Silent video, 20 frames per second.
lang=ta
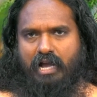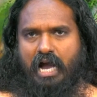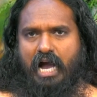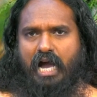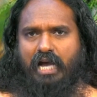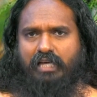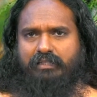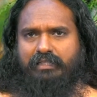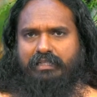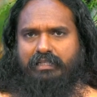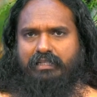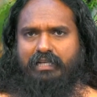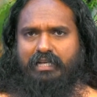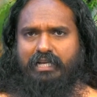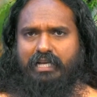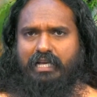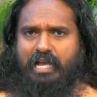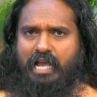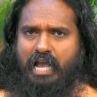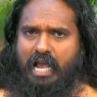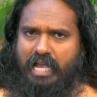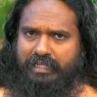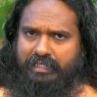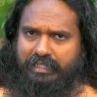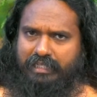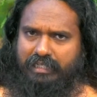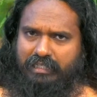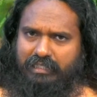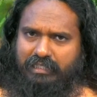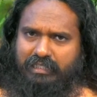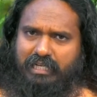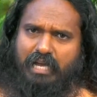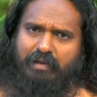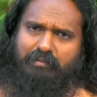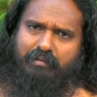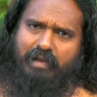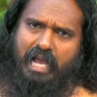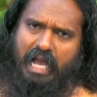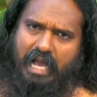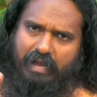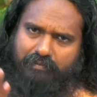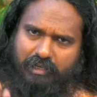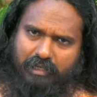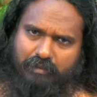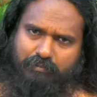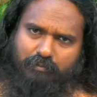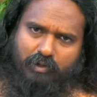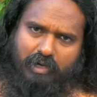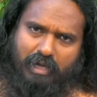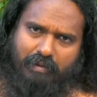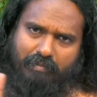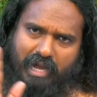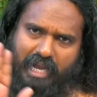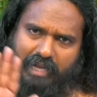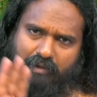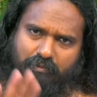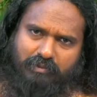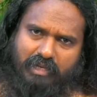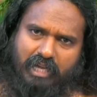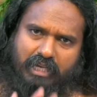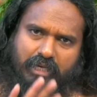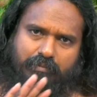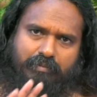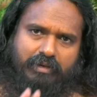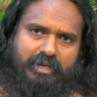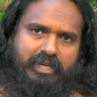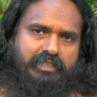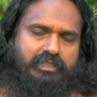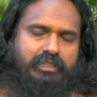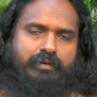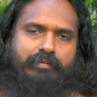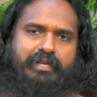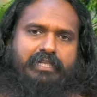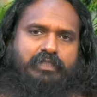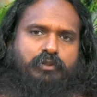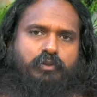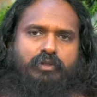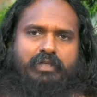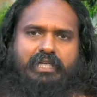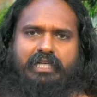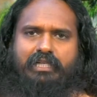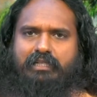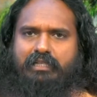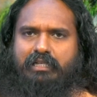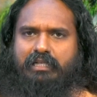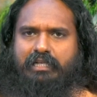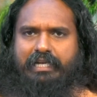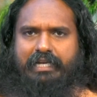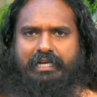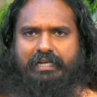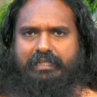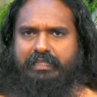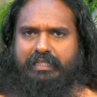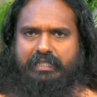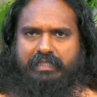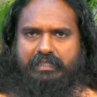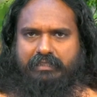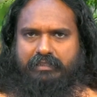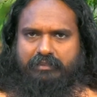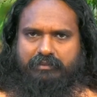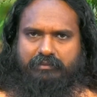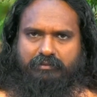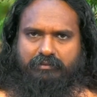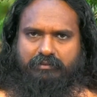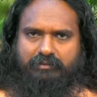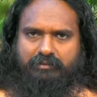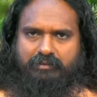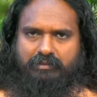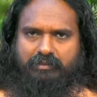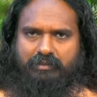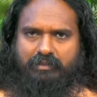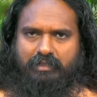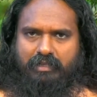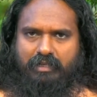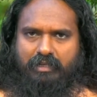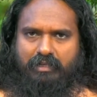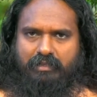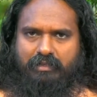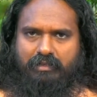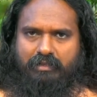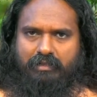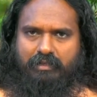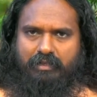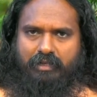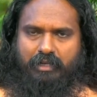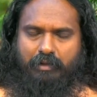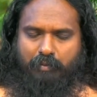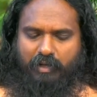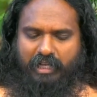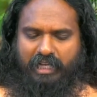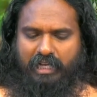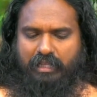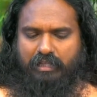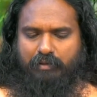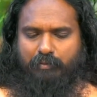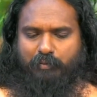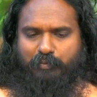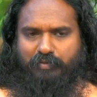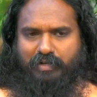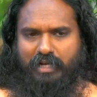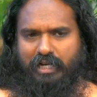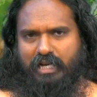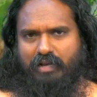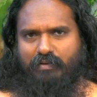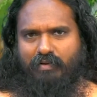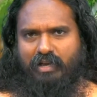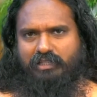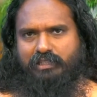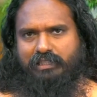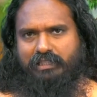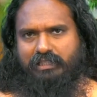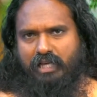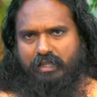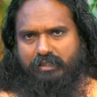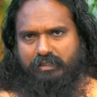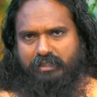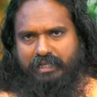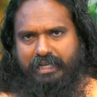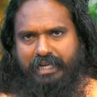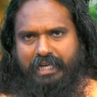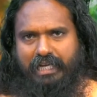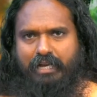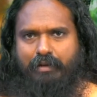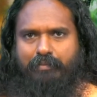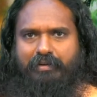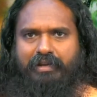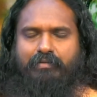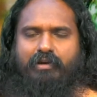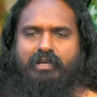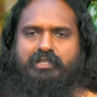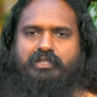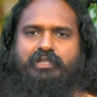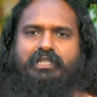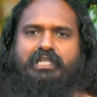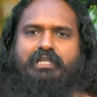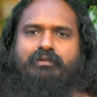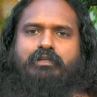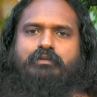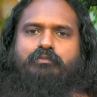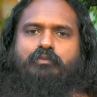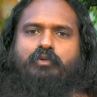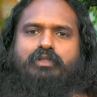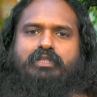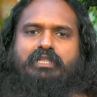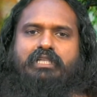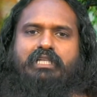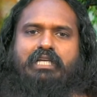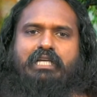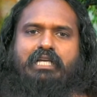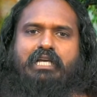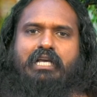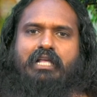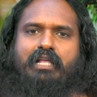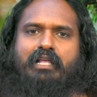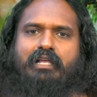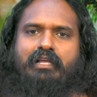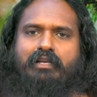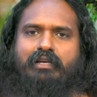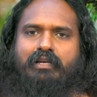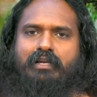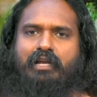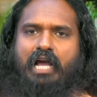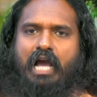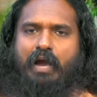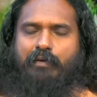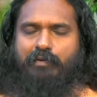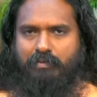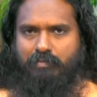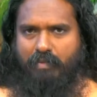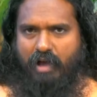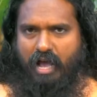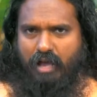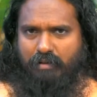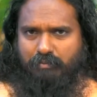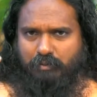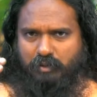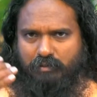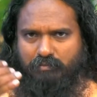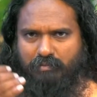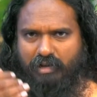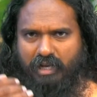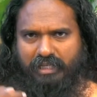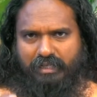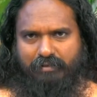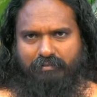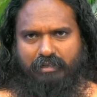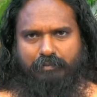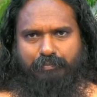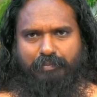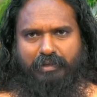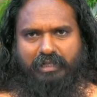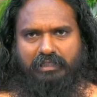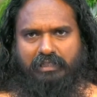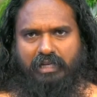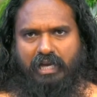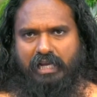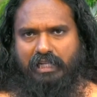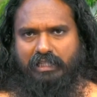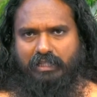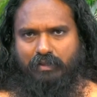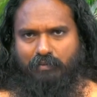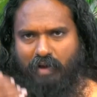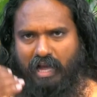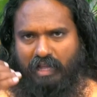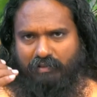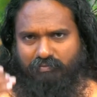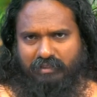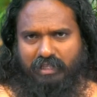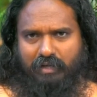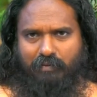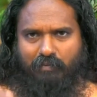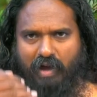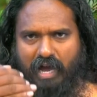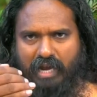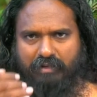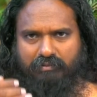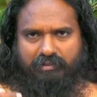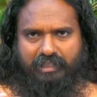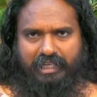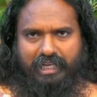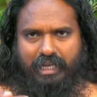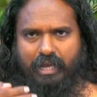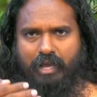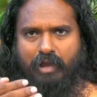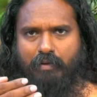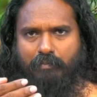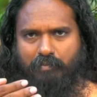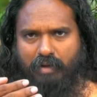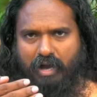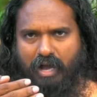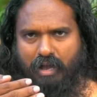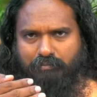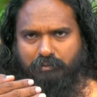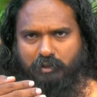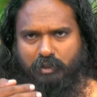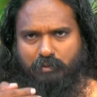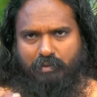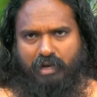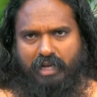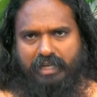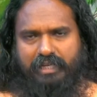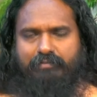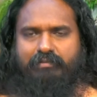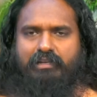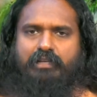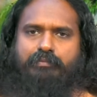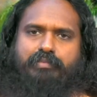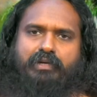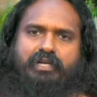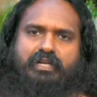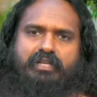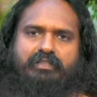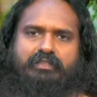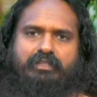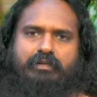ஆதியில் எல்லாம் அவர் மூலமாய் உண்டாக்கப்பட்டுச்சு அப்படின்னு சொல்லி அங்கே எழுதியிருக்குது இப்போ நீங்கள் அதை நல்லா வாசிச்சிங்கன்னா அதுக்கு கீழே அப்படியே வாசிச்சிட்டே வரும்போது அவர் மாம்சமாகி வெளிப்பட்டார் அந்த அந்த வார்த்தை மாம்சமாகி வெளிப்பட்டது